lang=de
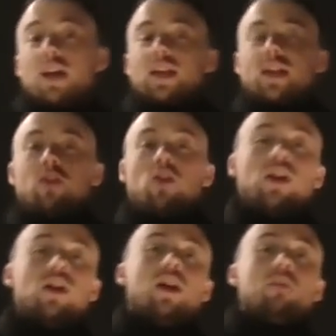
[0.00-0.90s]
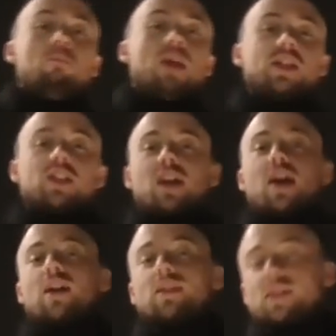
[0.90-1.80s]
deine neue
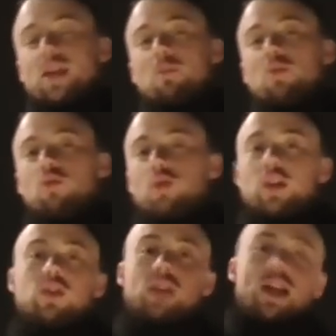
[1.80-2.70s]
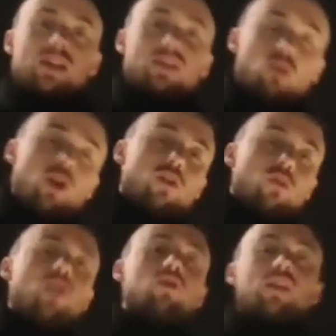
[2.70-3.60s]
Magic-Kartensammlung oder deinen World
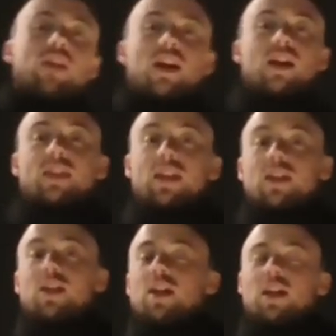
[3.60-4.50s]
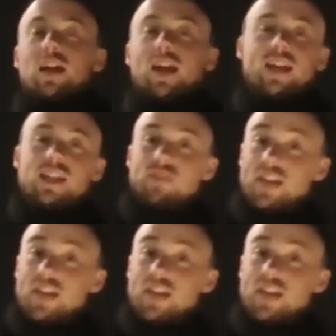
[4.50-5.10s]
of Warcraft-Charakter äh, redest.